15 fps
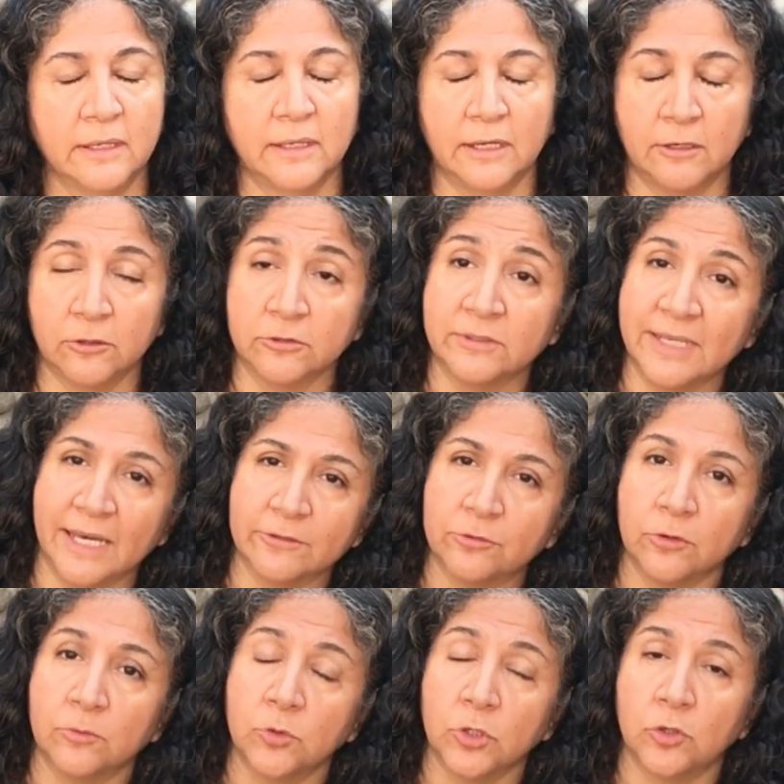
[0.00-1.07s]
los días
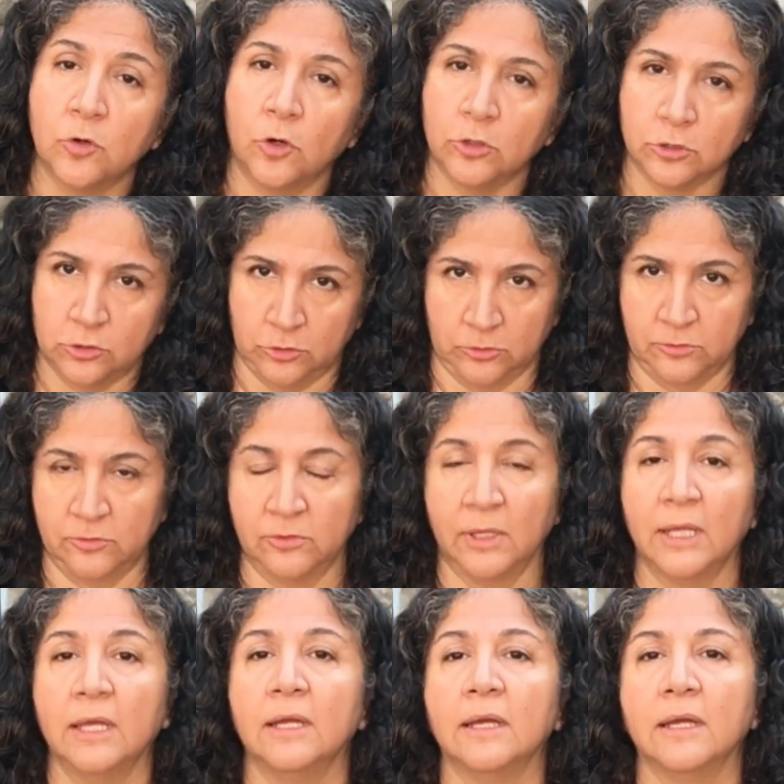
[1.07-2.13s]
son muy cortos.
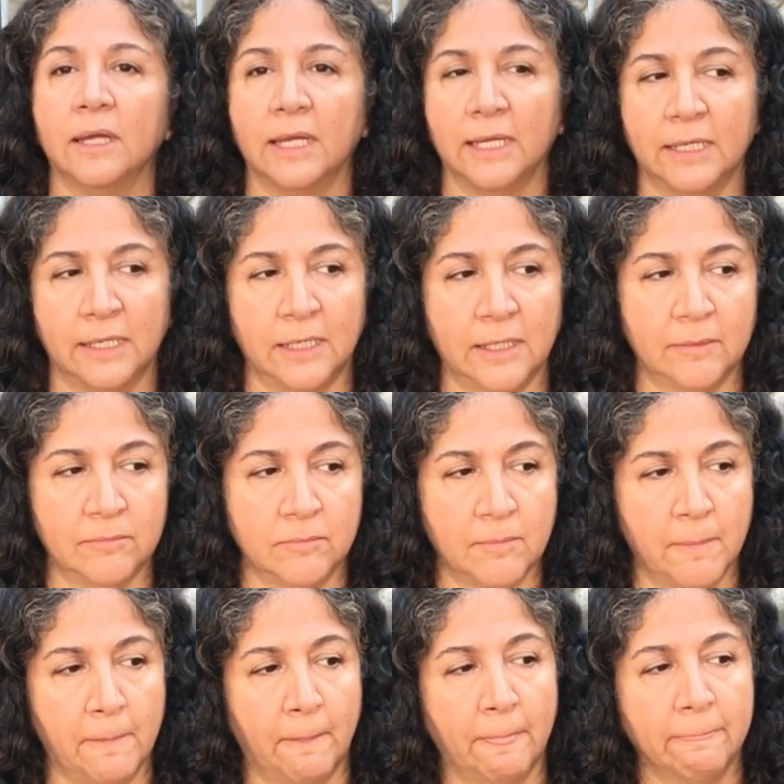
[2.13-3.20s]

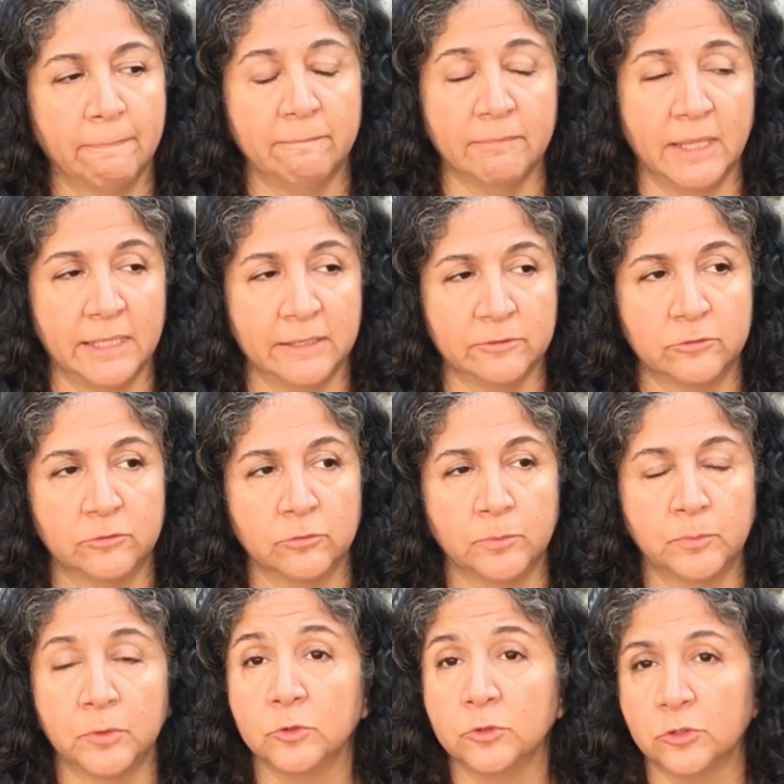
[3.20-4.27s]
Em, en
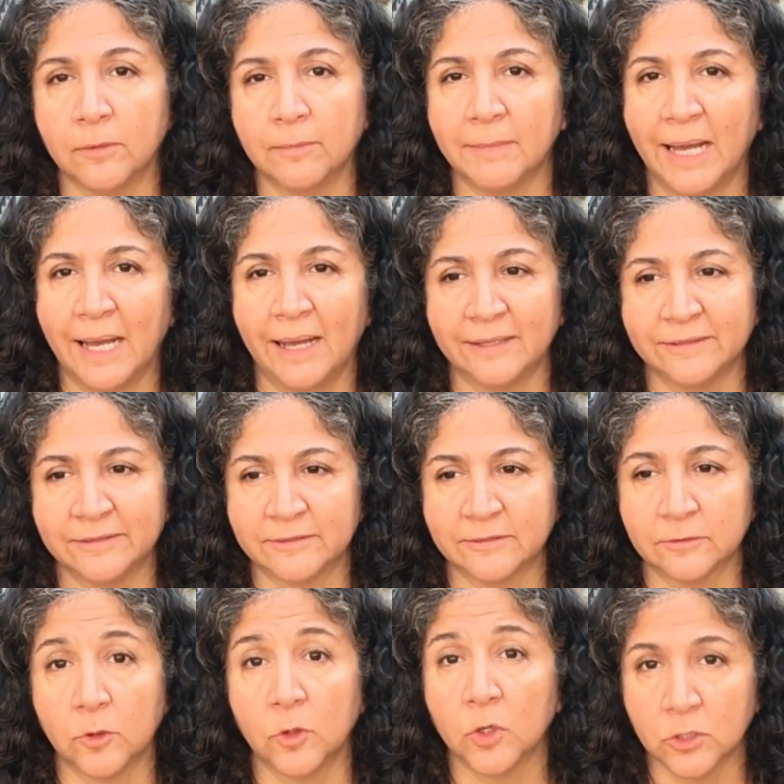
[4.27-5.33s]
su punto
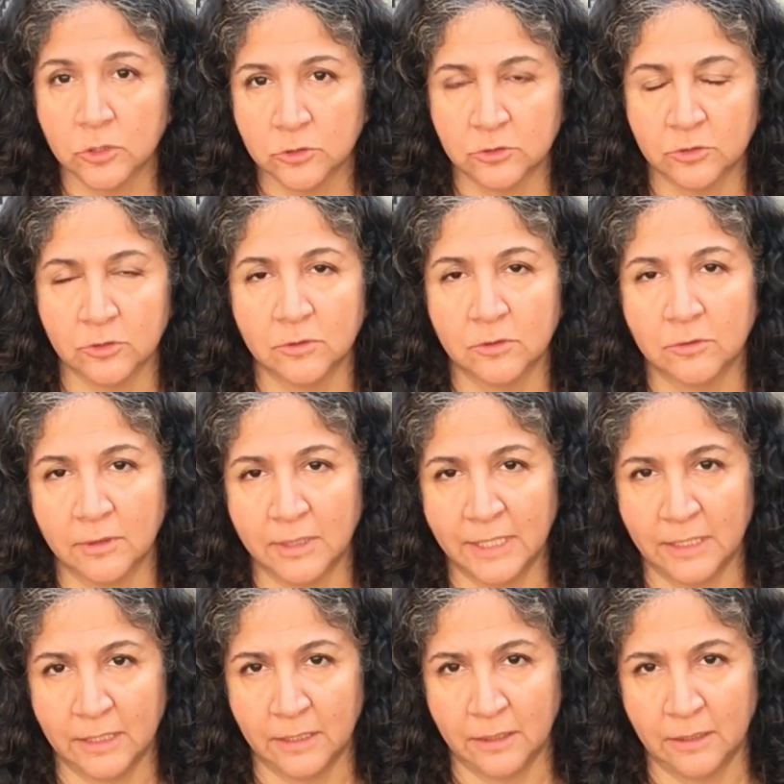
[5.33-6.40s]
más corto,
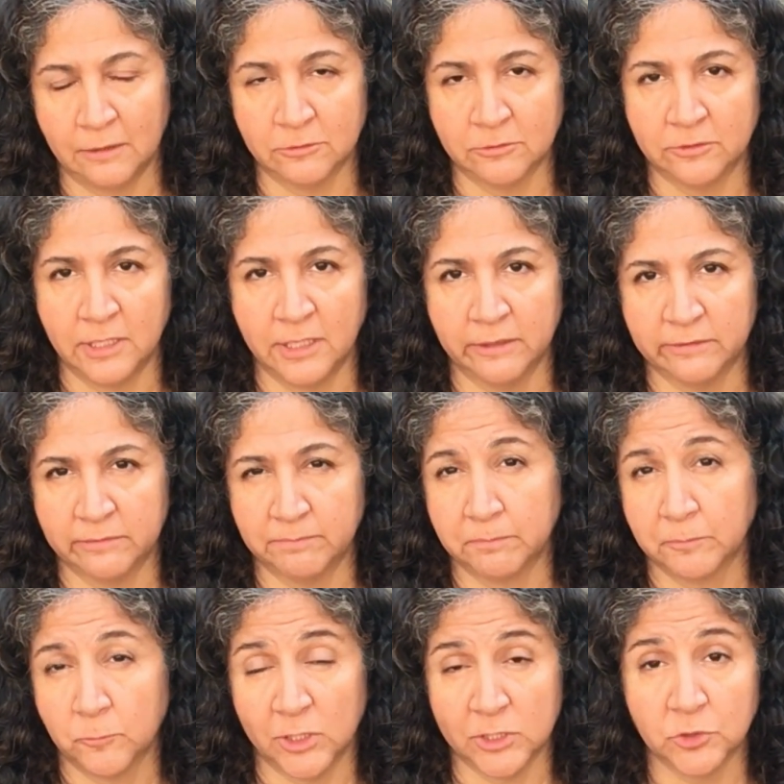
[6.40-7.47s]
eh, los días
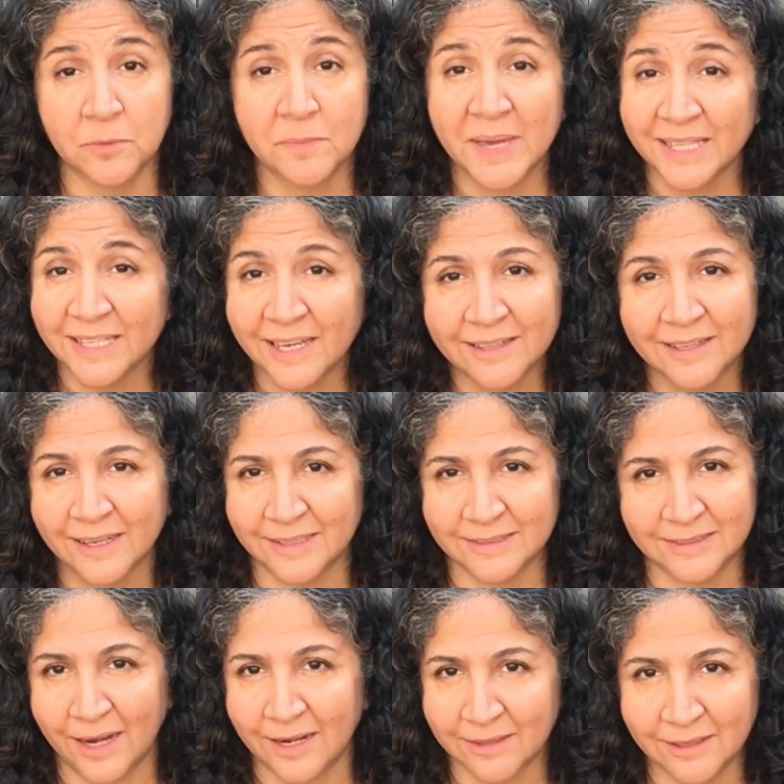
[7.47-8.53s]
cuatro y media de
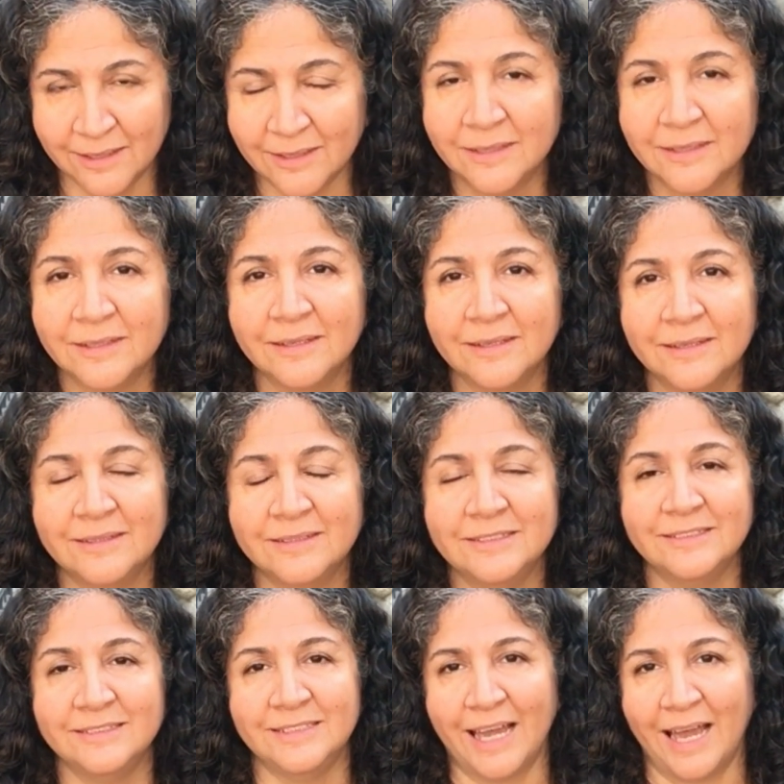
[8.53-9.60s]
la tarde,
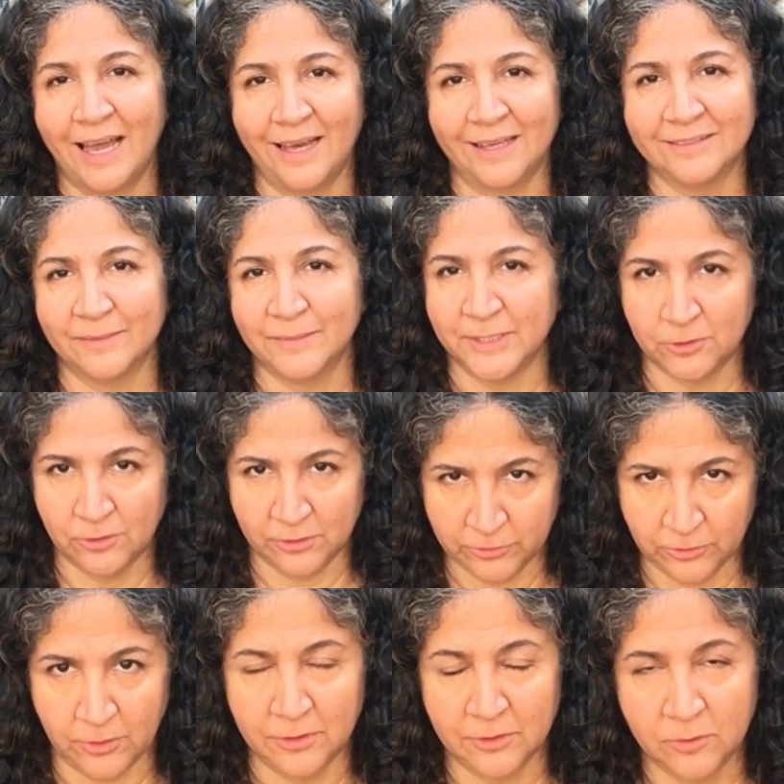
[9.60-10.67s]
ya se metió el
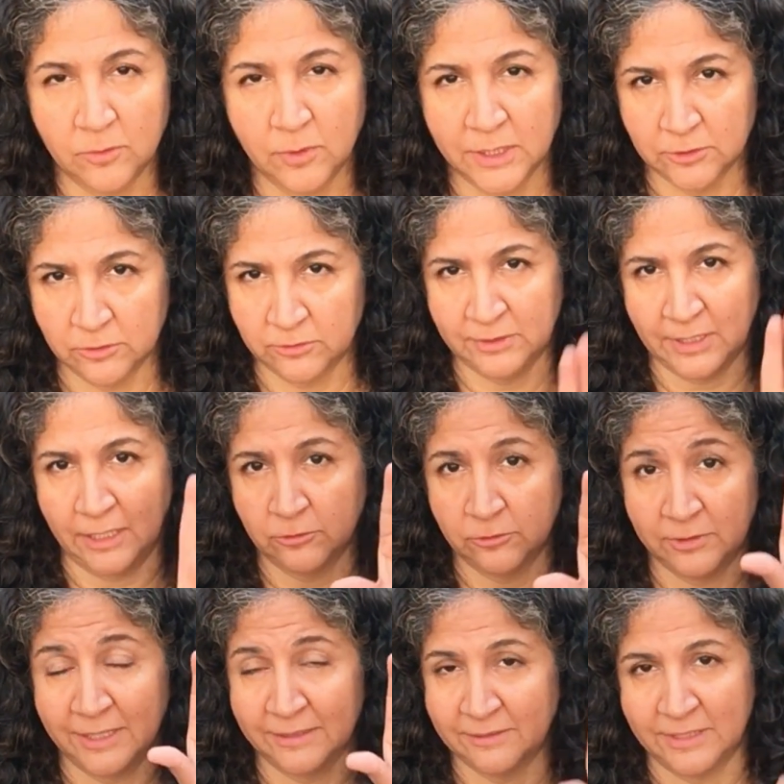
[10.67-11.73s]
sol, cuando están
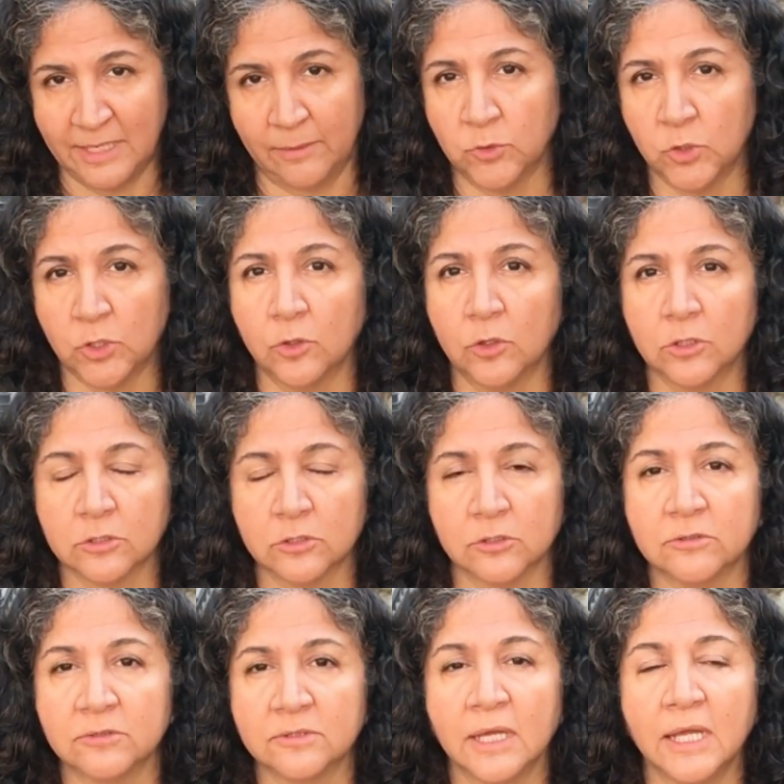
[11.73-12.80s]
los días ya muy cortos.